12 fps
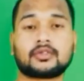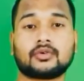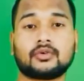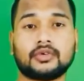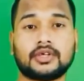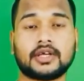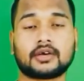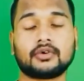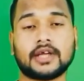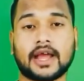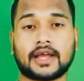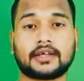तो ये कोई
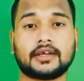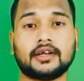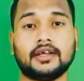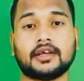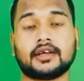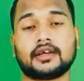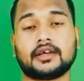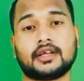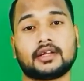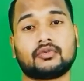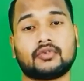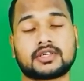हैकिंग नहीं है
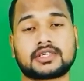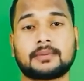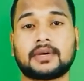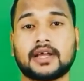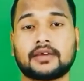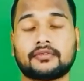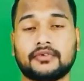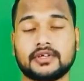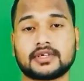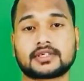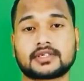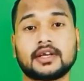ये तो व्हाट्सएप का एक
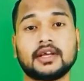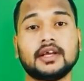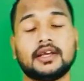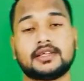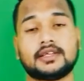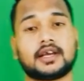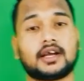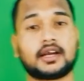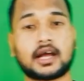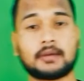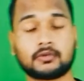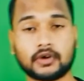फीचर्स है इससे अगर
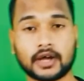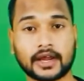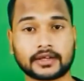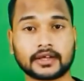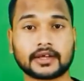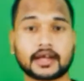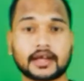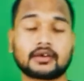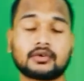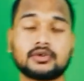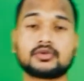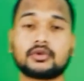आपको हैकिंग कह के
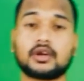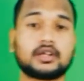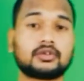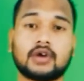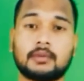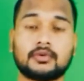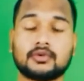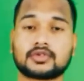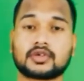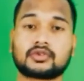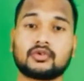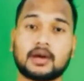खुश होना है तो आप हो
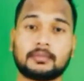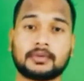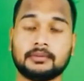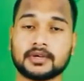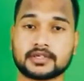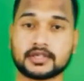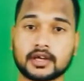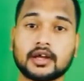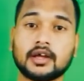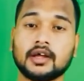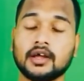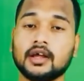सकते हो आपकी मर्ज़ी है
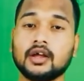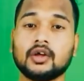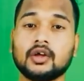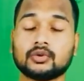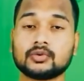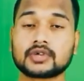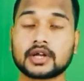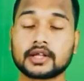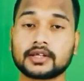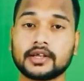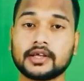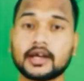दूसरा
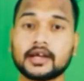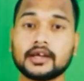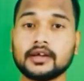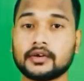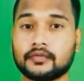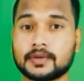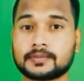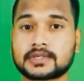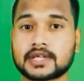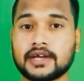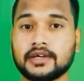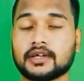तरीका है
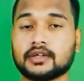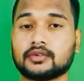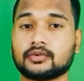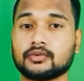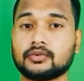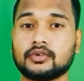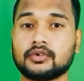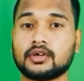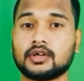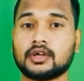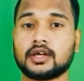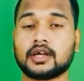वेबसाइट के थ्रू
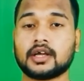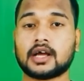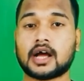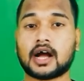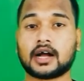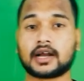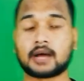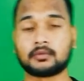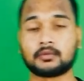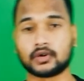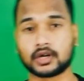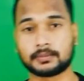अगर आप
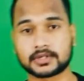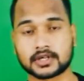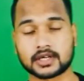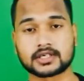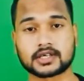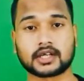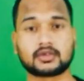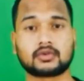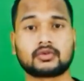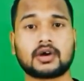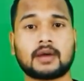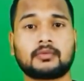गूगल पे सर्च करते हो
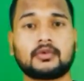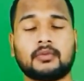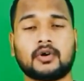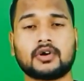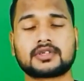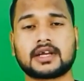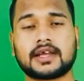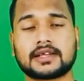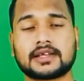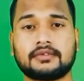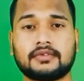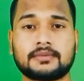तो आपको बहुत सारे
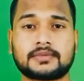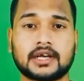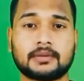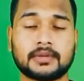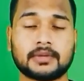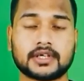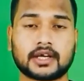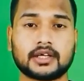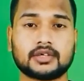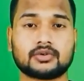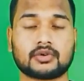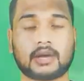ऐसे वेबसाइट मिल जाएंगे जो